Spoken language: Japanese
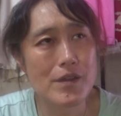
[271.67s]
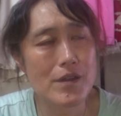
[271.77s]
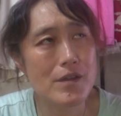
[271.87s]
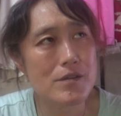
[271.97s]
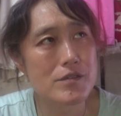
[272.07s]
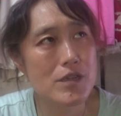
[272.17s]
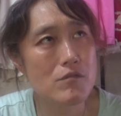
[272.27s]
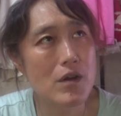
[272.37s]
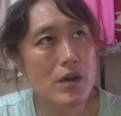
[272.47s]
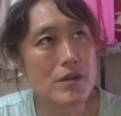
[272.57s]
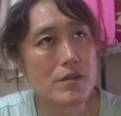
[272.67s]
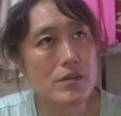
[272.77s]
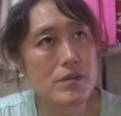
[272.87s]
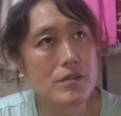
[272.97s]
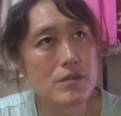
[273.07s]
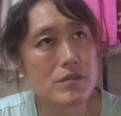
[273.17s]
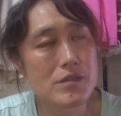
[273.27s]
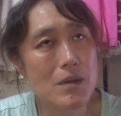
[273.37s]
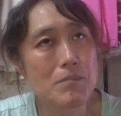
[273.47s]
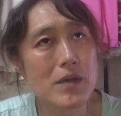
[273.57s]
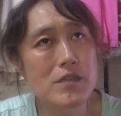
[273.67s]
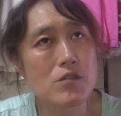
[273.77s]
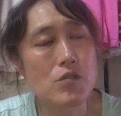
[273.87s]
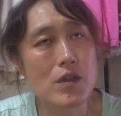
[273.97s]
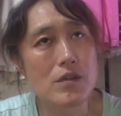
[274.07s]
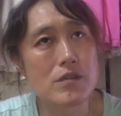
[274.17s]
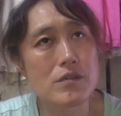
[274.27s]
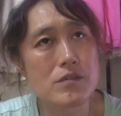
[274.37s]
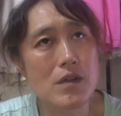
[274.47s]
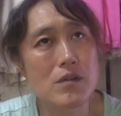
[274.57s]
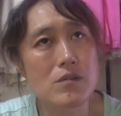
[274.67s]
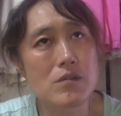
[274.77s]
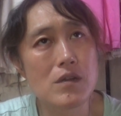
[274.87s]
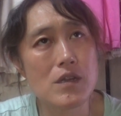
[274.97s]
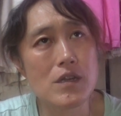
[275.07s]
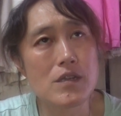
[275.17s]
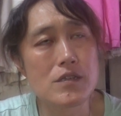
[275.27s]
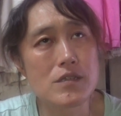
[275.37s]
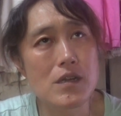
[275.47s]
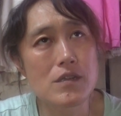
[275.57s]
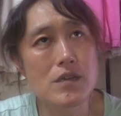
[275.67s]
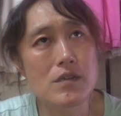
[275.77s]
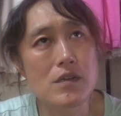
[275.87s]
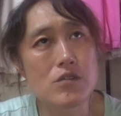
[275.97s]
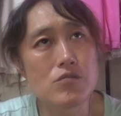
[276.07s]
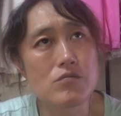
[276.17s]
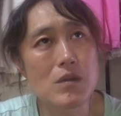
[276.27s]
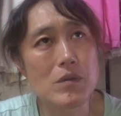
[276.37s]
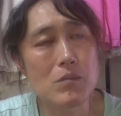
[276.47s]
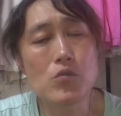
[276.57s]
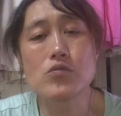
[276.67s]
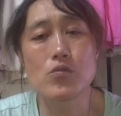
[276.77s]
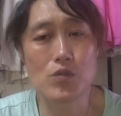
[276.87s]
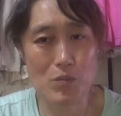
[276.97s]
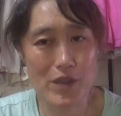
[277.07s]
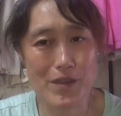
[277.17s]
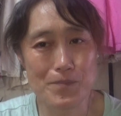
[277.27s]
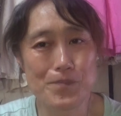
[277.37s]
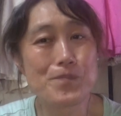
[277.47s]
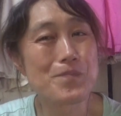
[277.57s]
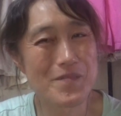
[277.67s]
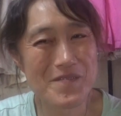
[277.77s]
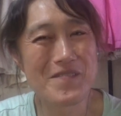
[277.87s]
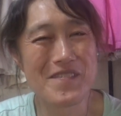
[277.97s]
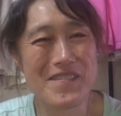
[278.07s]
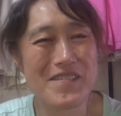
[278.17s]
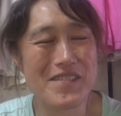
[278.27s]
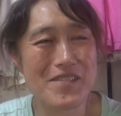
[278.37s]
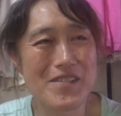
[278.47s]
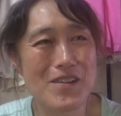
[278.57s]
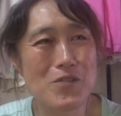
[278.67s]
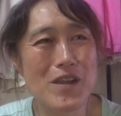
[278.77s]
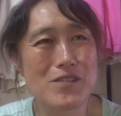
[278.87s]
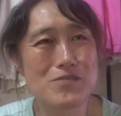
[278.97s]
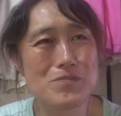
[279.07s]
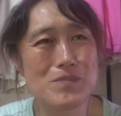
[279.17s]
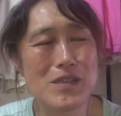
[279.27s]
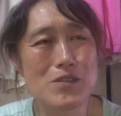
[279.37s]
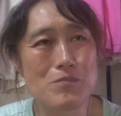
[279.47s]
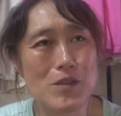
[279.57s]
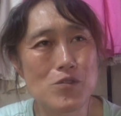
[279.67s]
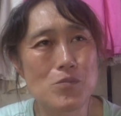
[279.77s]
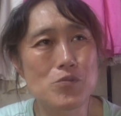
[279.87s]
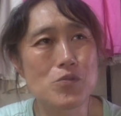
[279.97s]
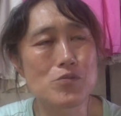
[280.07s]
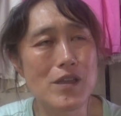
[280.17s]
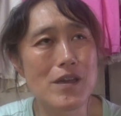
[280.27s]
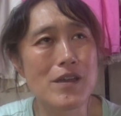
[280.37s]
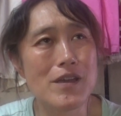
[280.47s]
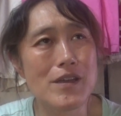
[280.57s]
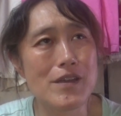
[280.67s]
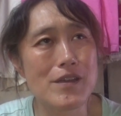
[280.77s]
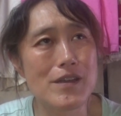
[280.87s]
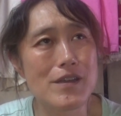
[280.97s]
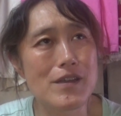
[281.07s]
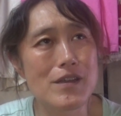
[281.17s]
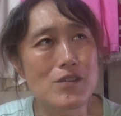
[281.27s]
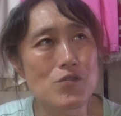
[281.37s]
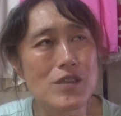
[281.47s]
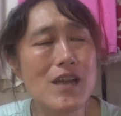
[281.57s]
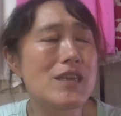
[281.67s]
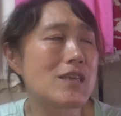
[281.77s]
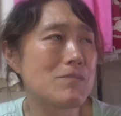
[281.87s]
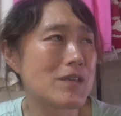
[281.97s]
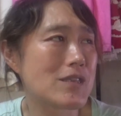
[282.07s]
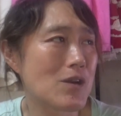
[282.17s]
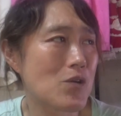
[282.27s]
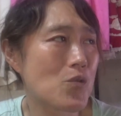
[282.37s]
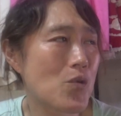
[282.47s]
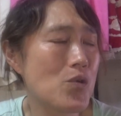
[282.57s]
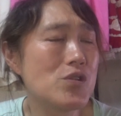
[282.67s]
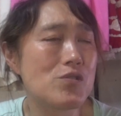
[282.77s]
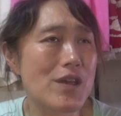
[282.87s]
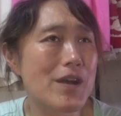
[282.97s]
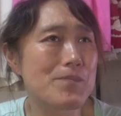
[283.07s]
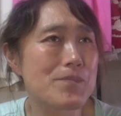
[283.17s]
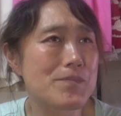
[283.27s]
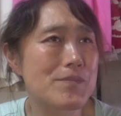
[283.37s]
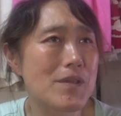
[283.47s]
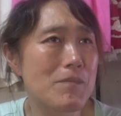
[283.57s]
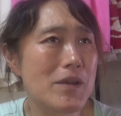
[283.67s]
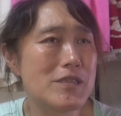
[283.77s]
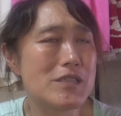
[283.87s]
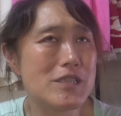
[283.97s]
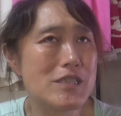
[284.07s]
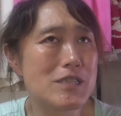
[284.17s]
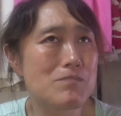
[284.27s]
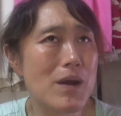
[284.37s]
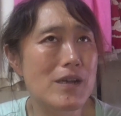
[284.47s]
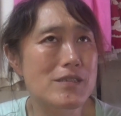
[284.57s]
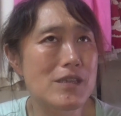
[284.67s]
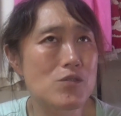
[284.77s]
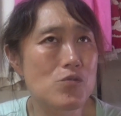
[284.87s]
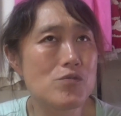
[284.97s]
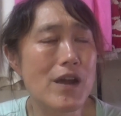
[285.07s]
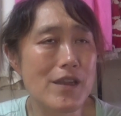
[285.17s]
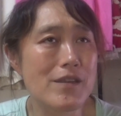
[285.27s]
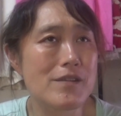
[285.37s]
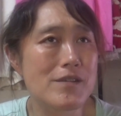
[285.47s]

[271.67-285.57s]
えちゃうわ3%や3 3段が9ぐらいだからもうちょっと持ってもいいね。500ミリのペットボトルで、えー、っと体液までいったら濃いよな。なまあ1、ぐらい。